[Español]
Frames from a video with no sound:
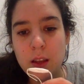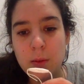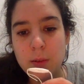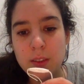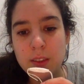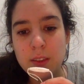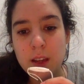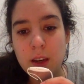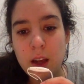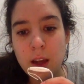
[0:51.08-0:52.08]
Y vas a
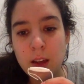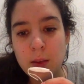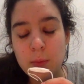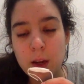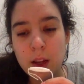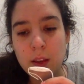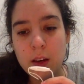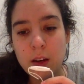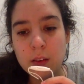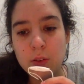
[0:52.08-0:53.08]
estar ahí para hacer las